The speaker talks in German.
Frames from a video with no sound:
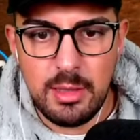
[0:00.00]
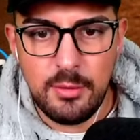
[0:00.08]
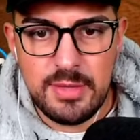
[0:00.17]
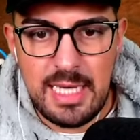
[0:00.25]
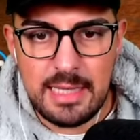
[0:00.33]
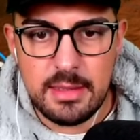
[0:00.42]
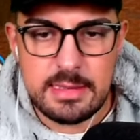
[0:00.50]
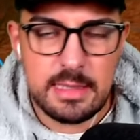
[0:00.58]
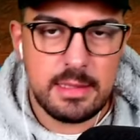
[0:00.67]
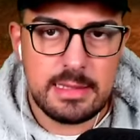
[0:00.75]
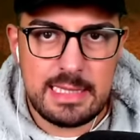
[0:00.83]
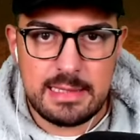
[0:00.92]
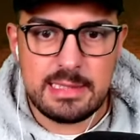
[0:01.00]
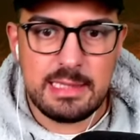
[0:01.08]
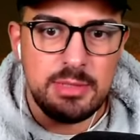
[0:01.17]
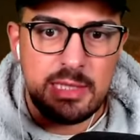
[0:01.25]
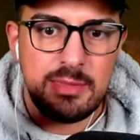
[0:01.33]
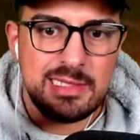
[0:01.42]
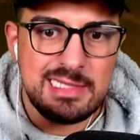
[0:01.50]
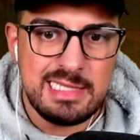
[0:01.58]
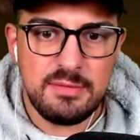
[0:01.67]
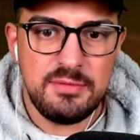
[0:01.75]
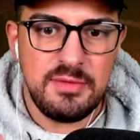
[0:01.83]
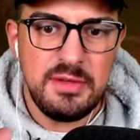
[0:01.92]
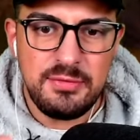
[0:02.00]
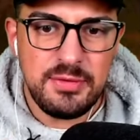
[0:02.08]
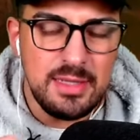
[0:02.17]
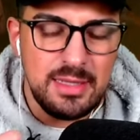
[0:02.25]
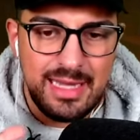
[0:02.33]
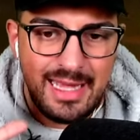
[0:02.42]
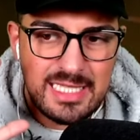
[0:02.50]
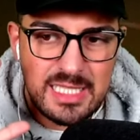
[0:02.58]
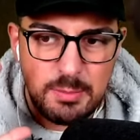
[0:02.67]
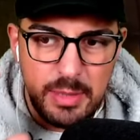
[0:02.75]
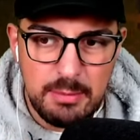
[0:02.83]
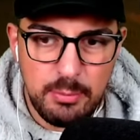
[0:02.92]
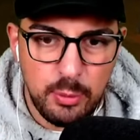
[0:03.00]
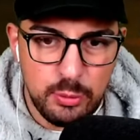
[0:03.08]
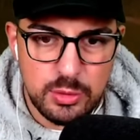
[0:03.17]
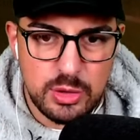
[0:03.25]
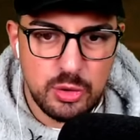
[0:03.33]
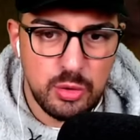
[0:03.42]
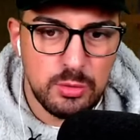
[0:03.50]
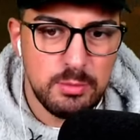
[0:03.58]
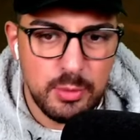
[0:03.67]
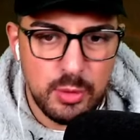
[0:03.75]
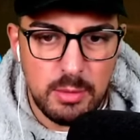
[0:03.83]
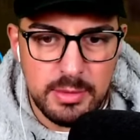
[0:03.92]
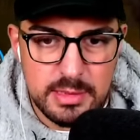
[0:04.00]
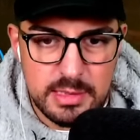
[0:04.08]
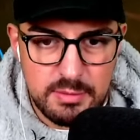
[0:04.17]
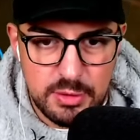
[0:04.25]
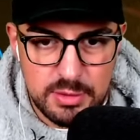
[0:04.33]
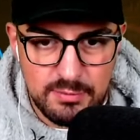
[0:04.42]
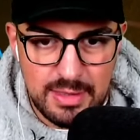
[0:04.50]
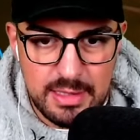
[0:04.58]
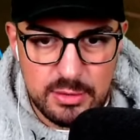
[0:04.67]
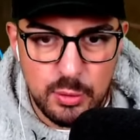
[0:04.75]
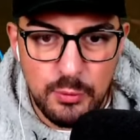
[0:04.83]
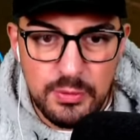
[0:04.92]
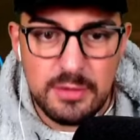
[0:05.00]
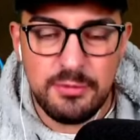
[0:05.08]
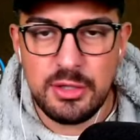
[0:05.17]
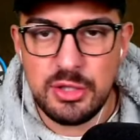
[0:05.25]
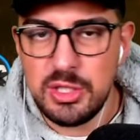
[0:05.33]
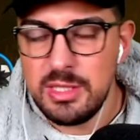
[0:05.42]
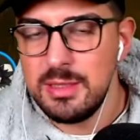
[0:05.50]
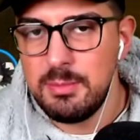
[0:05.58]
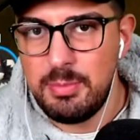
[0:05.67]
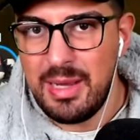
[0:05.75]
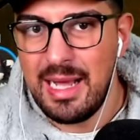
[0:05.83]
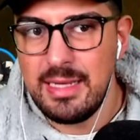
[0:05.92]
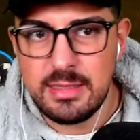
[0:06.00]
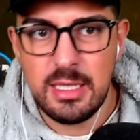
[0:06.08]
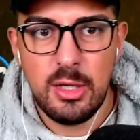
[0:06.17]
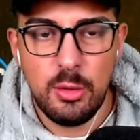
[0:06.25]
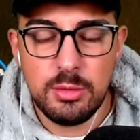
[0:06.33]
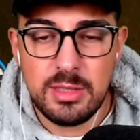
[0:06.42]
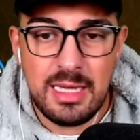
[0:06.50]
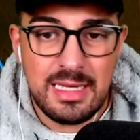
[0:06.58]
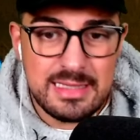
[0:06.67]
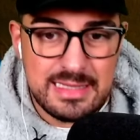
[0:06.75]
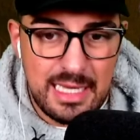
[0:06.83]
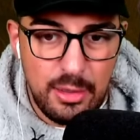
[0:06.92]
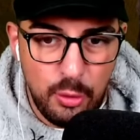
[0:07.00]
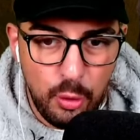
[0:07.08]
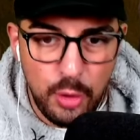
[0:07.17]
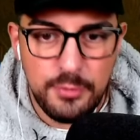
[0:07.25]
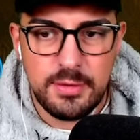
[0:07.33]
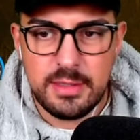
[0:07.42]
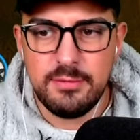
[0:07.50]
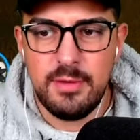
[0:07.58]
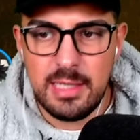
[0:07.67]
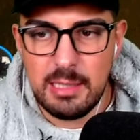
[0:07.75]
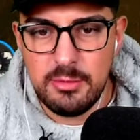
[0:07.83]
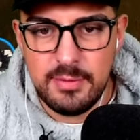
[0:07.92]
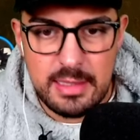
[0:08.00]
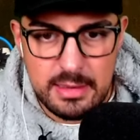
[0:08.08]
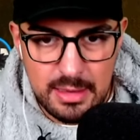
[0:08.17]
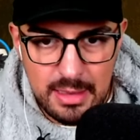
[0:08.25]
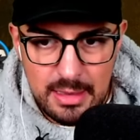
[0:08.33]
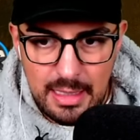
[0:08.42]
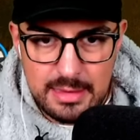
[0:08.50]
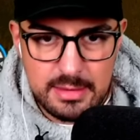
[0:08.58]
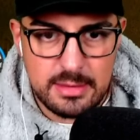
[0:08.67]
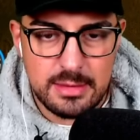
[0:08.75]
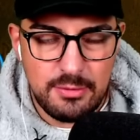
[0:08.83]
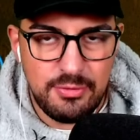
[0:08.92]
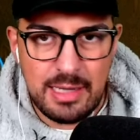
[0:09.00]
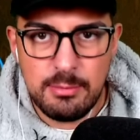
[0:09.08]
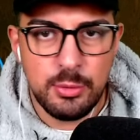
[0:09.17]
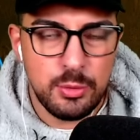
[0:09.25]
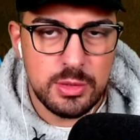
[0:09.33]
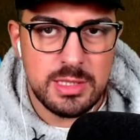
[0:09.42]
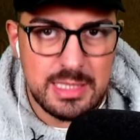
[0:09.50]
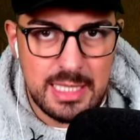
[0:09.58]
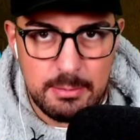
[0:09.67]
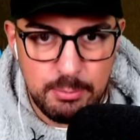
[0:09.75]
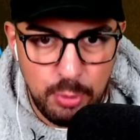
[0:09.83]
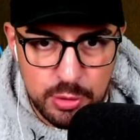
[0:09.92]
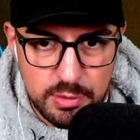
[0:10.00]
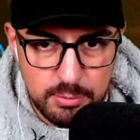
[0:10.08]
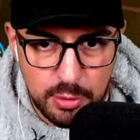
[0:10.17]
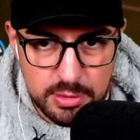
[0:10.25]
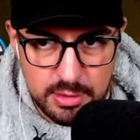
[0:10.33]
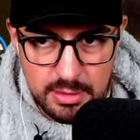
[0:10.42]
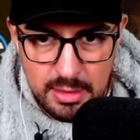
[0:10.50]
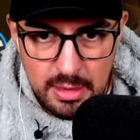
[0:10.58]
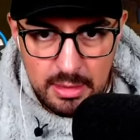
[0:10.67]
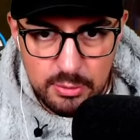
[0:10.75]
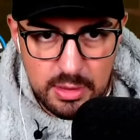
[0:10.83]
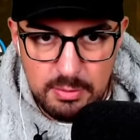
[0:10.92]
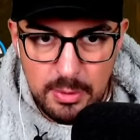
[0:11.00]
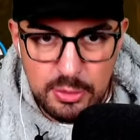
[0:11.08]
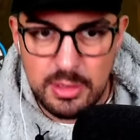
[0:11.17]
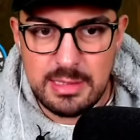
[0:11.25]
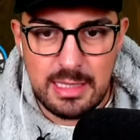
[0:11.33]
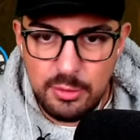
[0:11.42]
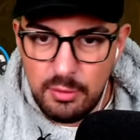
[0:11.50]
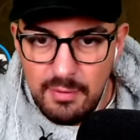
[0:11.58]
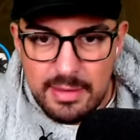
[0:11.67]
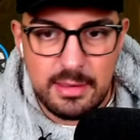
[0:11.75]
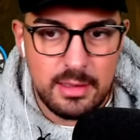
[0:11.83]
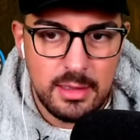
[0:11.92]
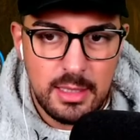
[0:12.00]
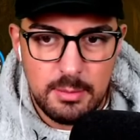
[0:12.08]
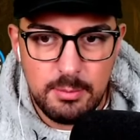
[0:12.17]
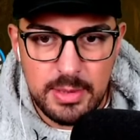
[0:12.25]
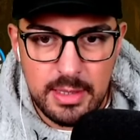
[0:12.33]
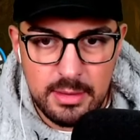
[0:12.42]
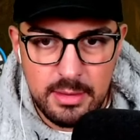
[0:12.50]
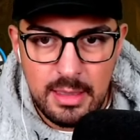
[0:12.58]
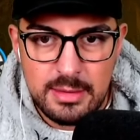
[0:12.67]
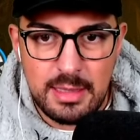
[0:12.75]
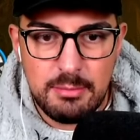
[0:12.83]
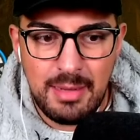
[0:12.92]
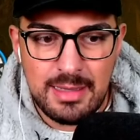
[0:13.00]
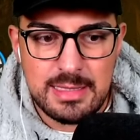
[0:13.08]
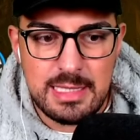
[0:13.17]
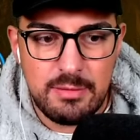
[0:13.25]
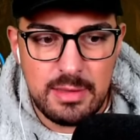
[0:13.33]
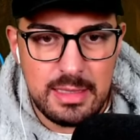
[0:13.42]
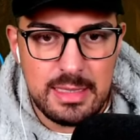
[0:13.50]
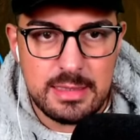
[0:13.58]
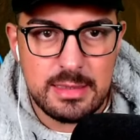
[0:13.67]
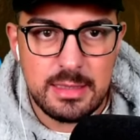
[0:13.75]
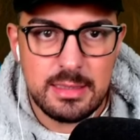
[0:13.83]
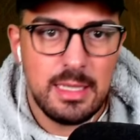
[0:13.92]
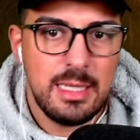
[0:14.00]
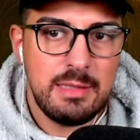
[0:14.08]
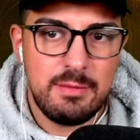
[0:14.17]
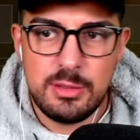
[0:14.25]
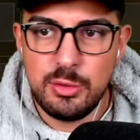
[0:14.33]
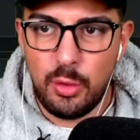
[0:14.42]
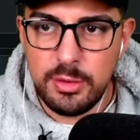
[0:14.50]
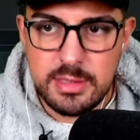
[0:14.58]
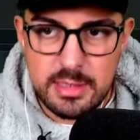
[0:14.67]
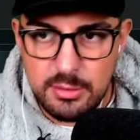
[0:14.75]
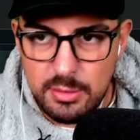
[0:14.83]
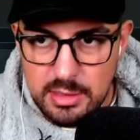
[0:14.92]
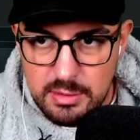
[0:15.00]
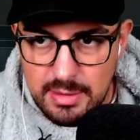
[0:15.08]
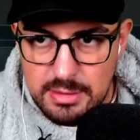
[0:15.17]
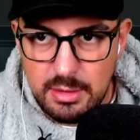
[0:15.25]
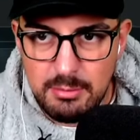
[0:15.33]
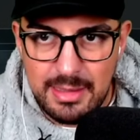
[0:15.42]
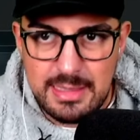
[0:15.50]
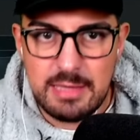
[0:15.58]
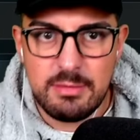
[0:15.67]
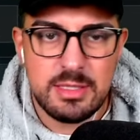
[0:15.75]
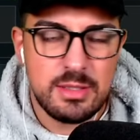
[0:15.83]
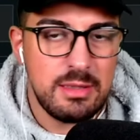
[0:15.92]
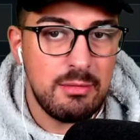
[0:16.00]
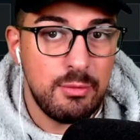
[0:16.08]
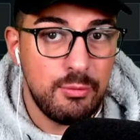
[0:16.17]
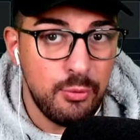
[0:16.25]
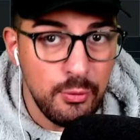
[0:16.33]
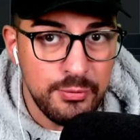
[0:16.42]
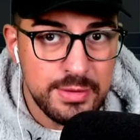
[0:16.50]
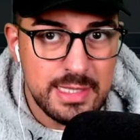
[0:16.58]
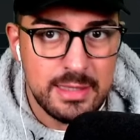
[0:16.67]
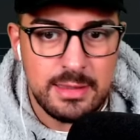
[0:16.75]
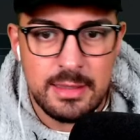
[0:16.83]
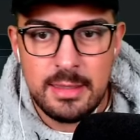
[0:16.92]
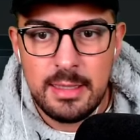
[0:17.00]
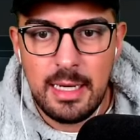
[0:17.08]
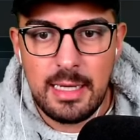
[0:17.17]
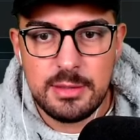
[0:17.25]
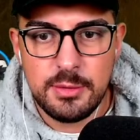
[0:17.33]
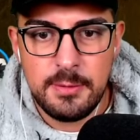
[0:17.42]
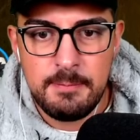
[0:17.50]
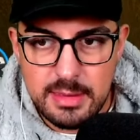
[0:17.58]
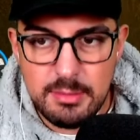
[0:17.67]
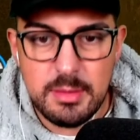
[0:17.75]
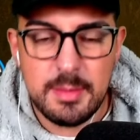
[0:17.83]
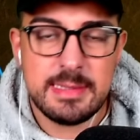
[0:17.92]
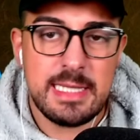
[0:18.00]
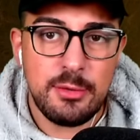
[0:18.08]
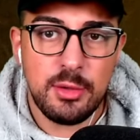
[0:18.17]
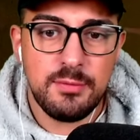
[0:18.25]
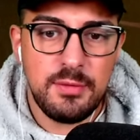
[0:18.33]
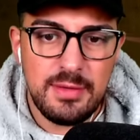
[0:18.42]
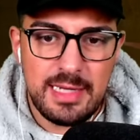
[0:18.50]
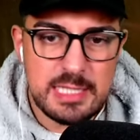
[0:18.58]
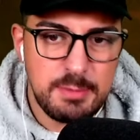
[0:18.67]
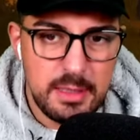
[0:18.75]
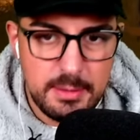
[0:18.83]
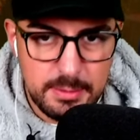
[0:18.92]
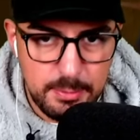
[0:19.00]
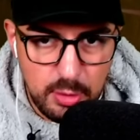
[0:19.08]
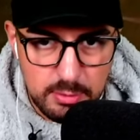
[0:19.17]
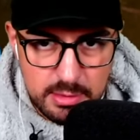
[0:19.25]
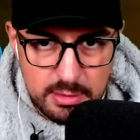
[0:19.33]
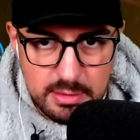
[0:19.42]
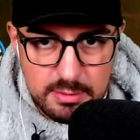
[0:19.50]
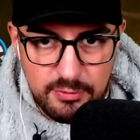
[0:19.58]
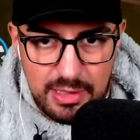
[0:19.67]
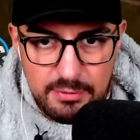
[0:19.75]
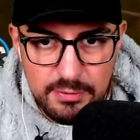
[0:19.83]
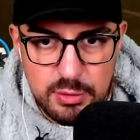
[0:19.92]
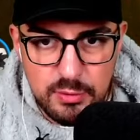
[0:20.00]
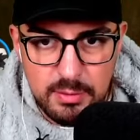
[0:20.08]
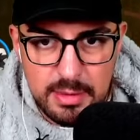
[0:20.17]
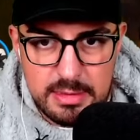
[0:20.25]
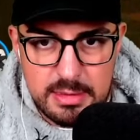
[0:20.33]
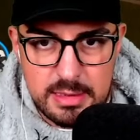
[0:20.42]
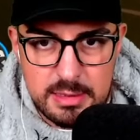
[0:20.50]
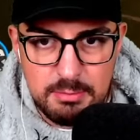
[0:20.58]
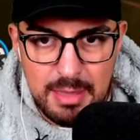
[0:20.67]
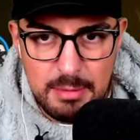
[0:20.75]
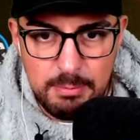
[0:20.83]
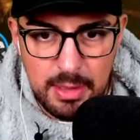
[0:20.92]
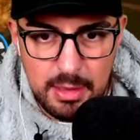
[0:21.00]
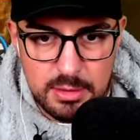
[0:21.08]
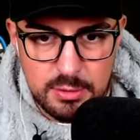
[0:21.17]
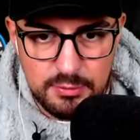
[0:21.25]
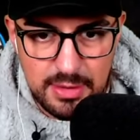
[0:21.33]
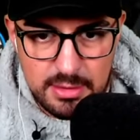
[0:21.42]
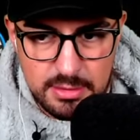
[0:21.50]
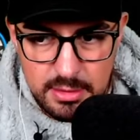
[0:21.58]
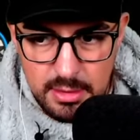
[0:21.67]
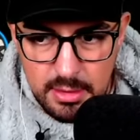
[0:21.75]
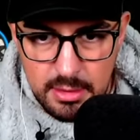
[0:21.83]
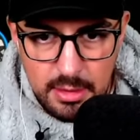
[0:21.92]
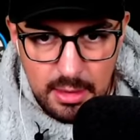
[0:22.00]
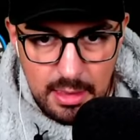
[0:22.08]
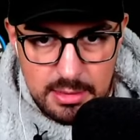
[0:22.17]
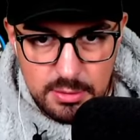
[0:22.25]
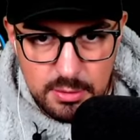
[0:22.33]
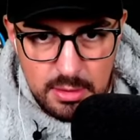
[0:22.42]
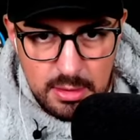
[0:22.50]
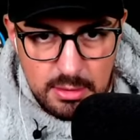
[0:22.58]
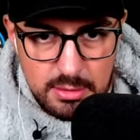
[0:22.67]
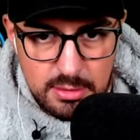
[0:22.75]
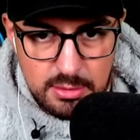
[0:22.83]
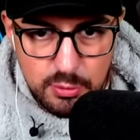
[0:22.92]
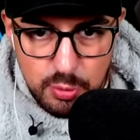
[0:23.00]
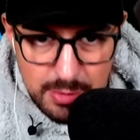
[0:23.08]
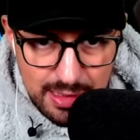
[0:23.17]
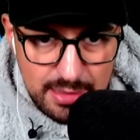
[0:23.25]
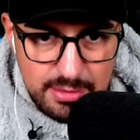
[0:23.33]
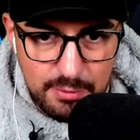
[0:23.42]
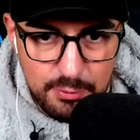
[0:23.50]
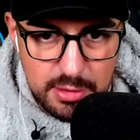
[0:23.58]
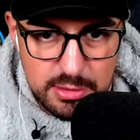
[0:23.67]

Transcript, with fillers: mal auf die andere Seite gesetzt, damit ihr mal seht, wie viel XP-Bonus ich schon bekomme inzwischen, weil ich so viele verschiedene Pals und sehr häufig gefangen habe, weil ich halt diesen Fangbonus 10 pushen möchte und ich möchte das halt noch weiter bringen, denn Max-Level ist nicht Level 19 oder sowas, sondern Max-Level ist Level 50. Also, damit ihr mal sehen könnt, wie viel XP ich bekomme, äh, versuchen wir jetzt dieses Melpacker zu fangen ja, also tut mir leid dafür,